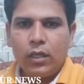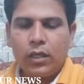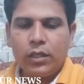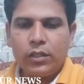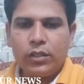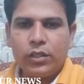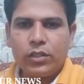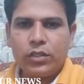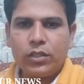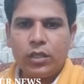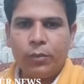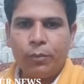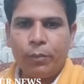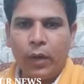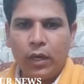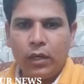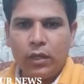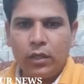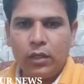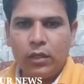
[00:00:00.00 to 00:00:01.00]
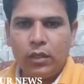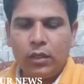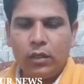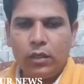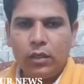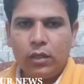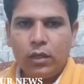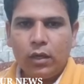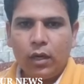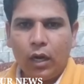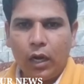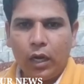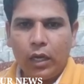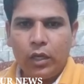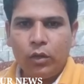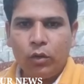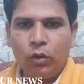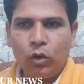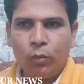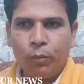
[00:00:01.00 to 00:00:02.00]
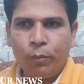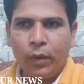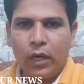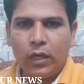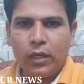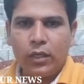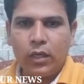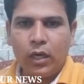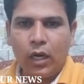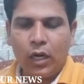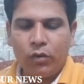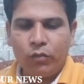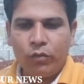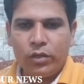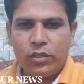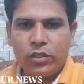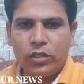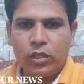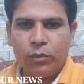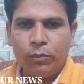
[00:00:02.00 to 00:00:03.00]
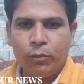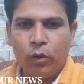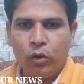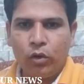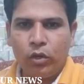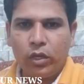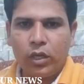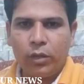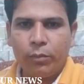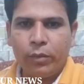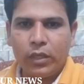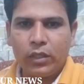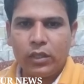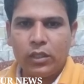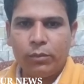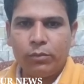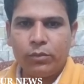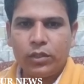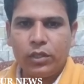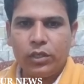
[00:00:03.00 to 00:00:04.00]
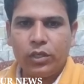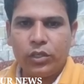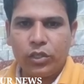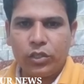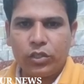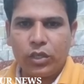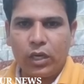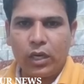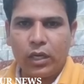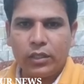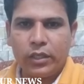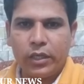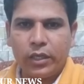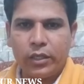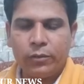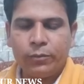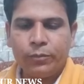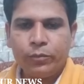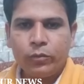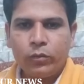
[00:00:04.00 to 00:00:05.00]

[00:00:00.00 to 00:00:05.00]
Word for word: कि जिससे पानी आए और पानी हार्वेस्टिंग बोरिंग के माध्यम से नीचे चला जाए